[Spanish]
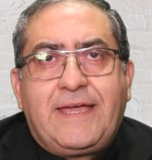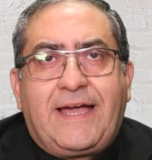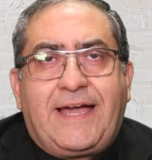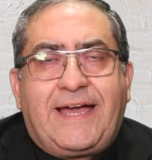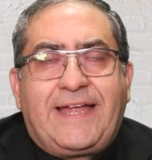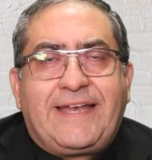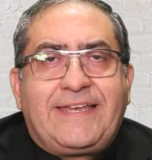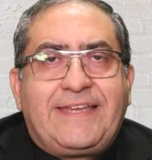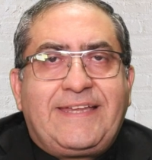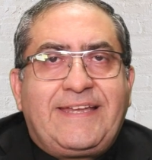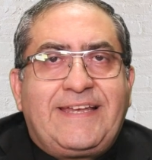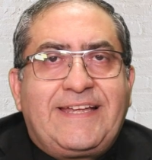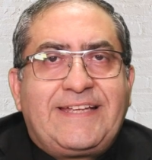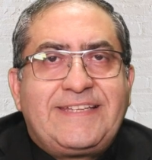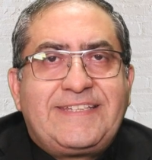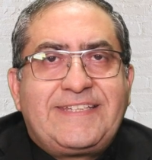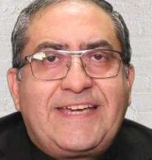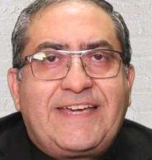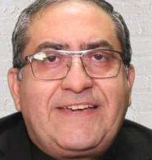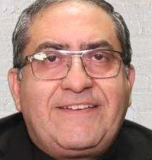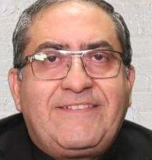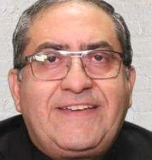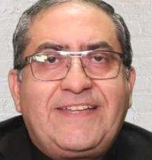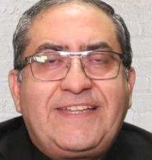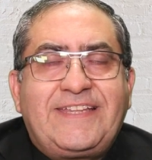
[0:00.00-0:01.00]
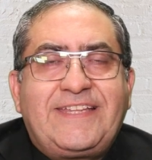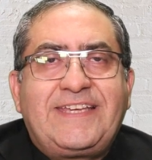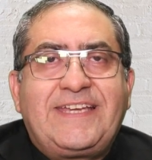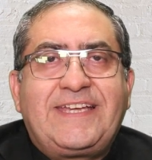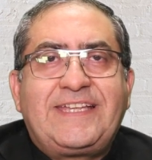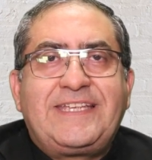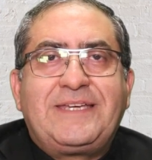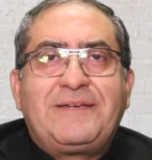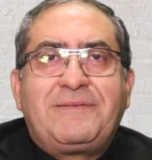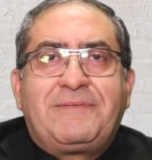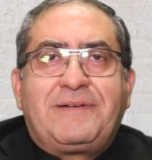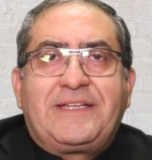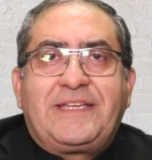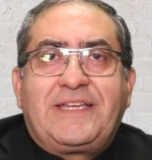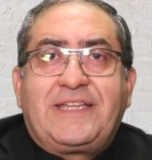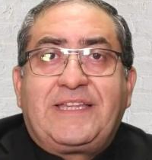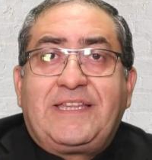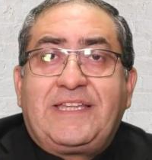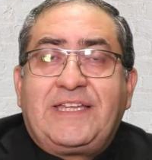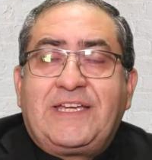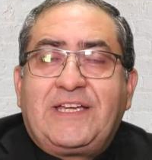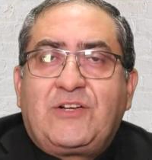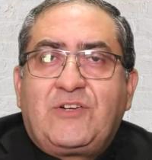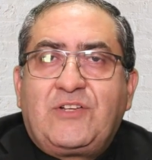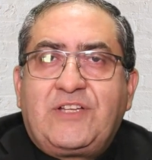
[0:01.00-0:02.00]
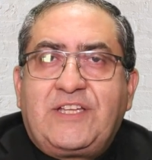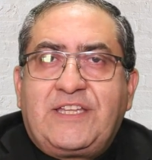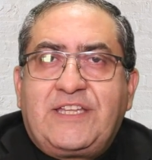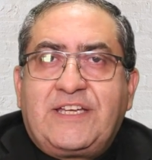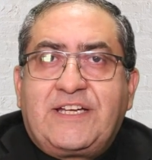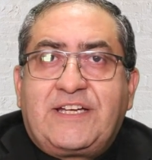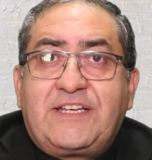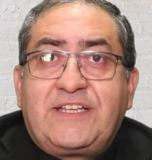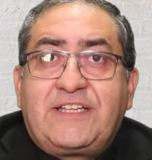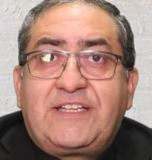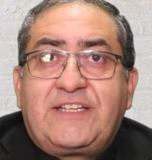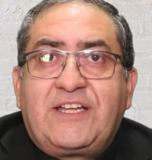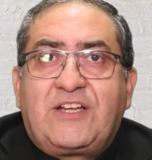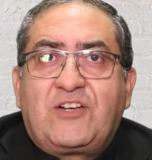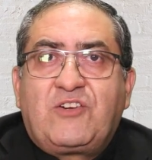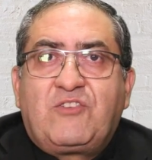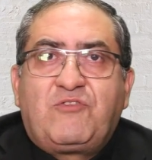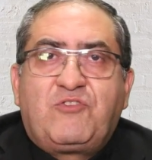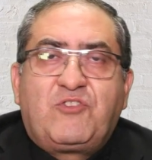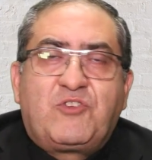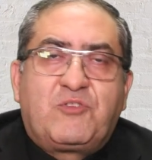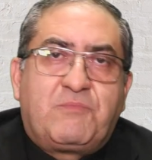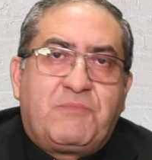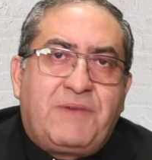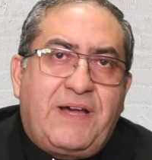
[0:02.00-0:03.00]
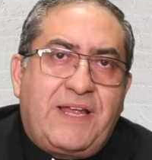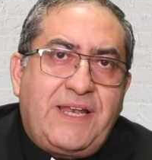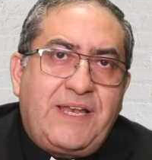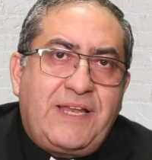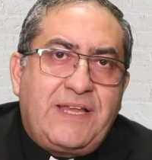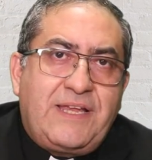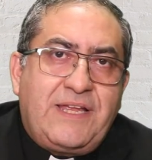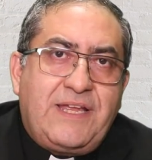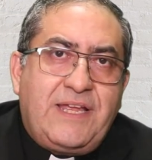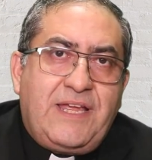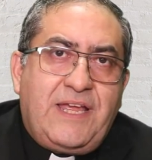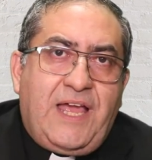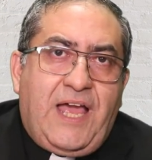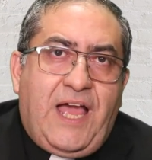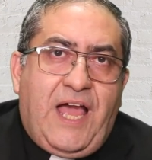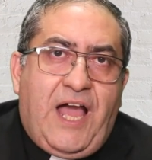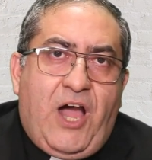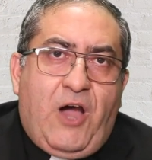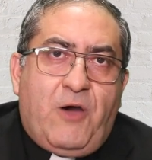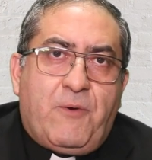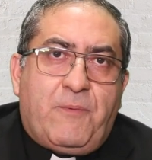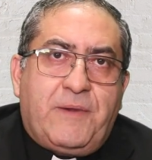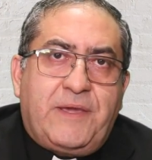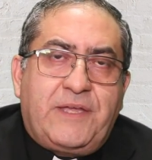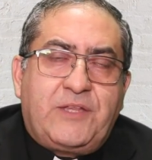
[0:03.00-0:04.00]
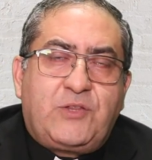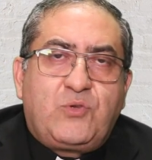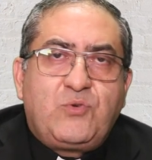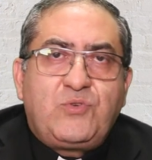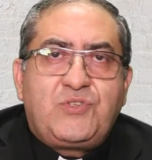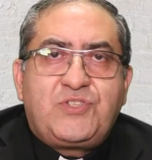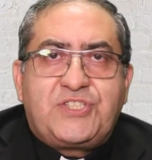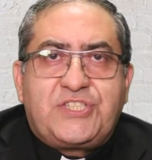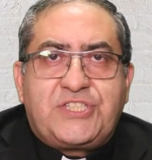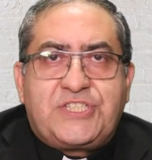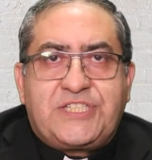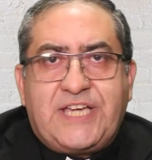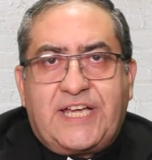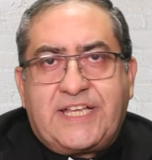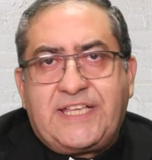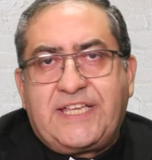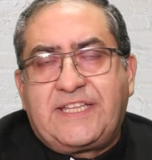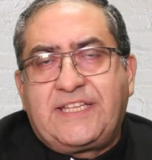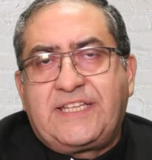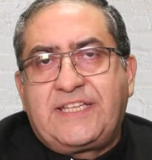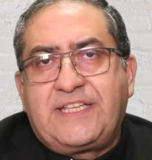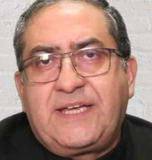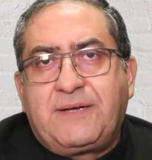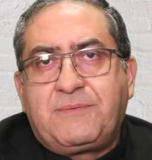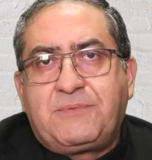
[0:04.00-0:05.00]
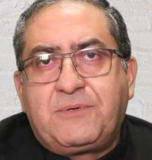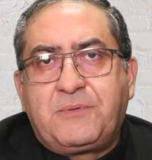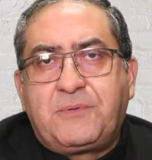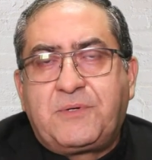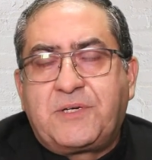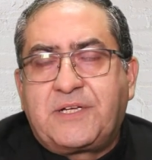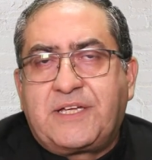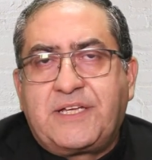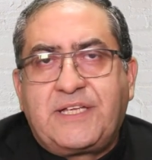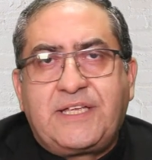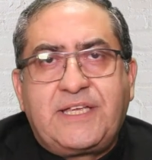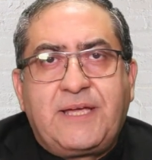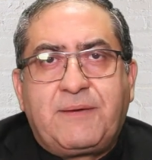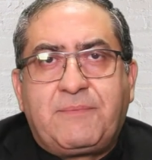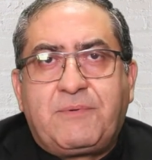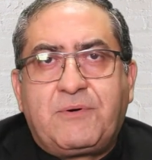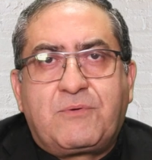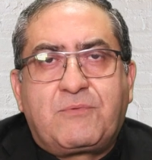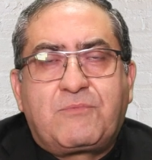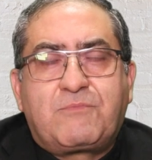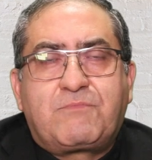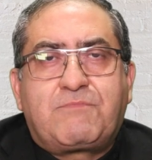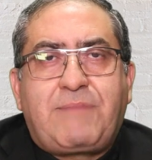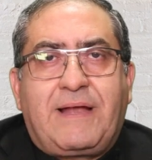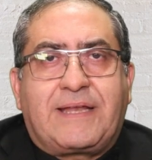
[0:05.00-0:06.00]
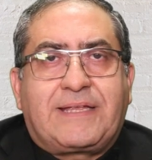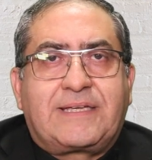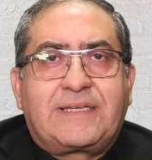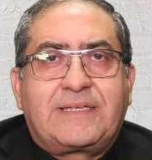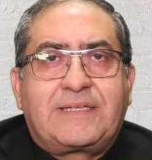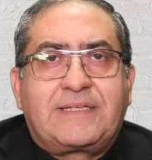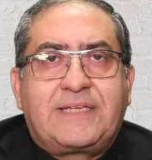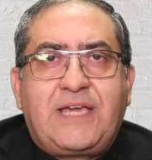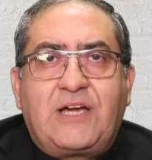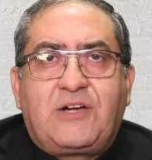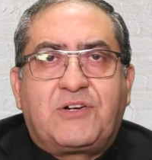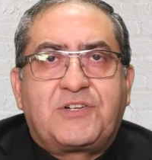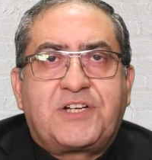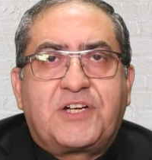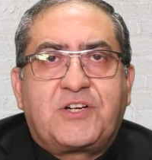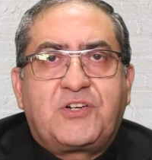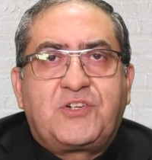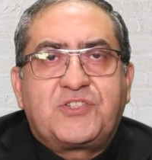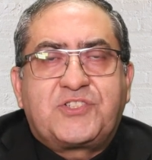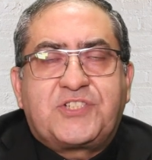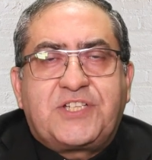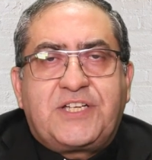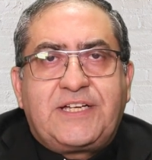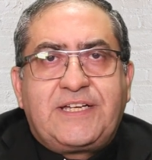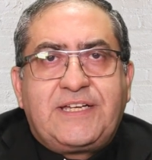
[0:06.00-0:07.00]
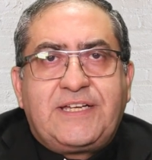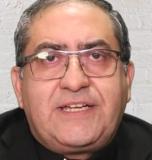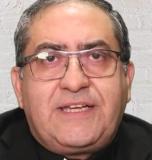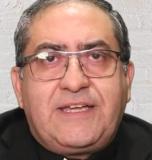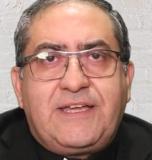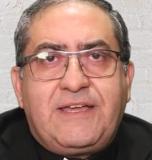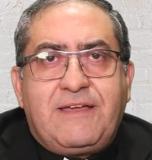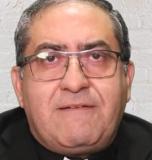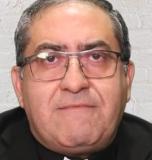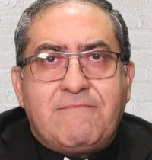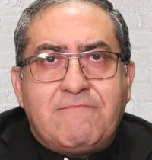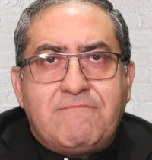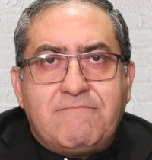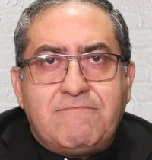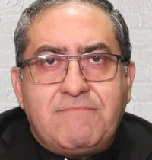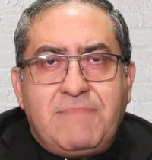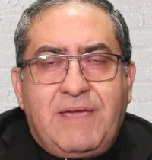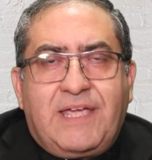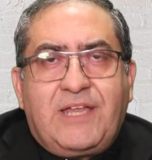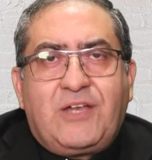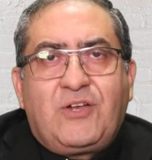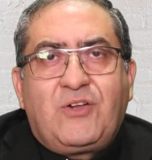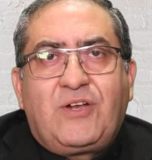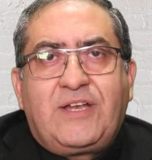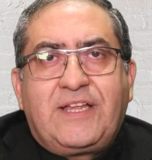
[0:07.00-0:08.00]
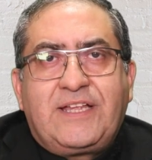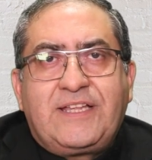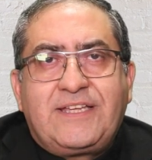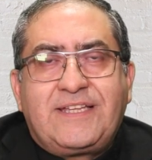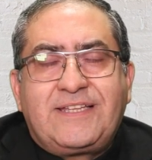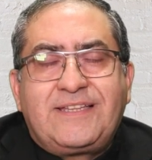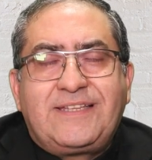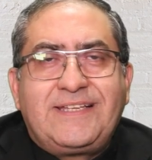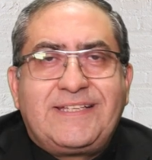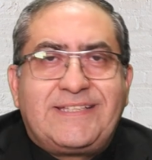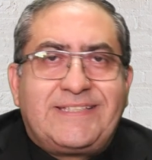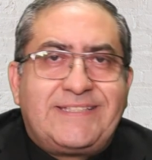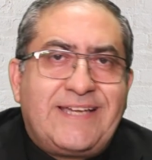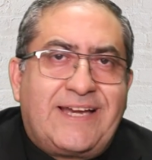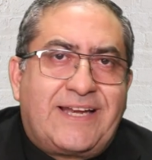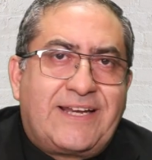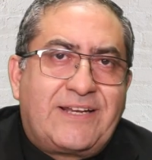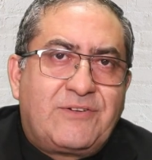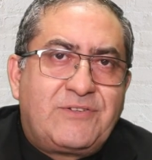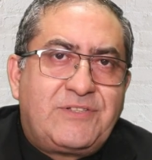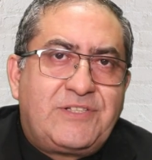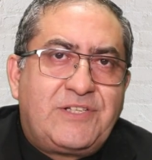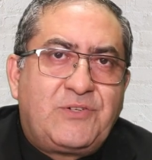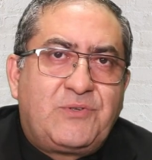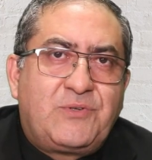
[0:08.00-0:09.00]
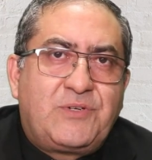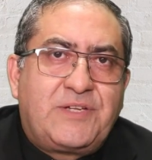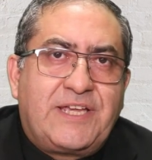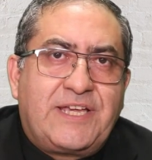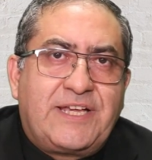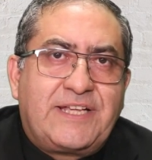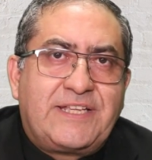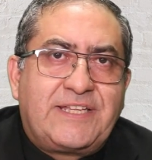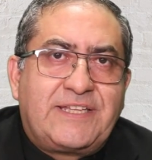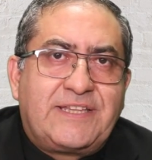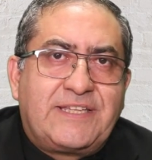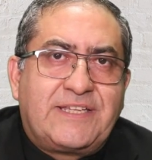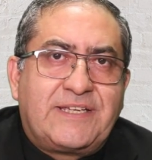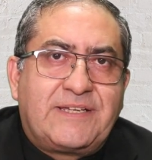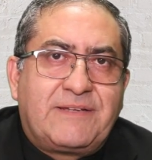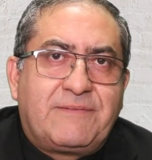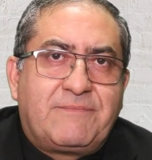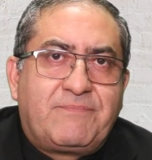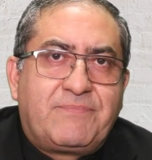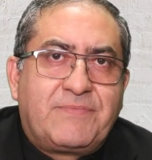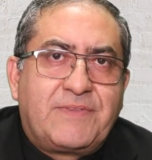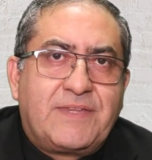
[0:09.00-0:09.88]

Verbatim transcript: Anila ya ebete ya lleva ñande con ñande cristiano formal. Aupea y tu ya ñande yapu pues, porque yapu pues, para qué otra cosa menos la ñande charo yirurea ñande.